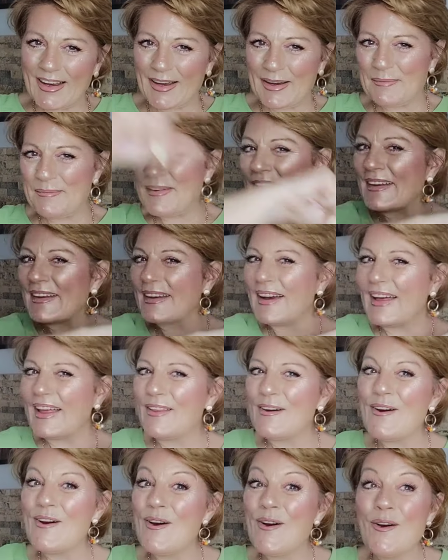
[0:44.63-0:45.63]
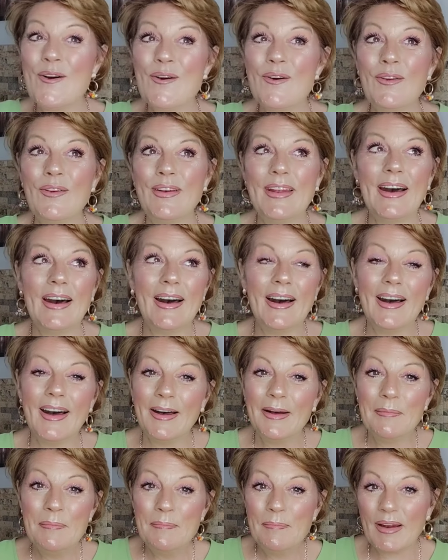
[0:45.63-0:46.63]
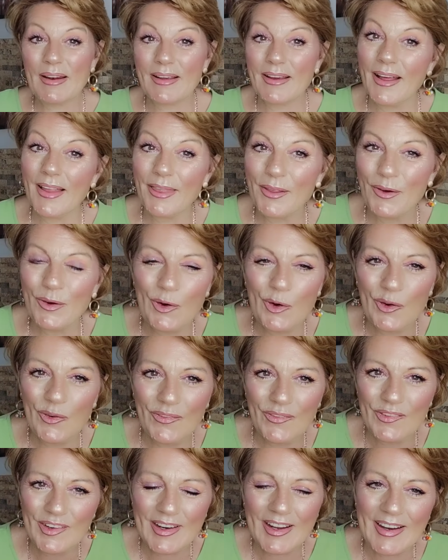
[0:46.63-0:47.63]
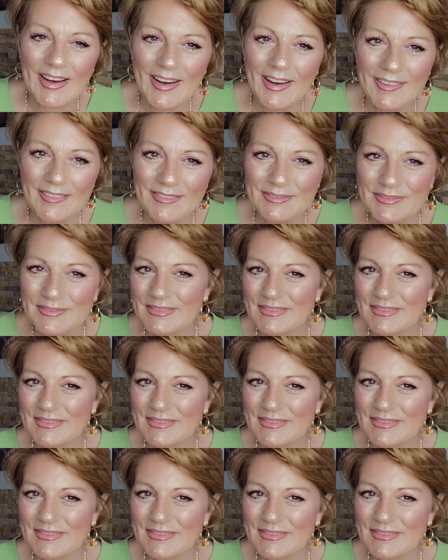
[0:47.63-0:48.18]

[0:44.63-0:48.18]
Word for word: del Mercadona. Mercadona, Mercadona.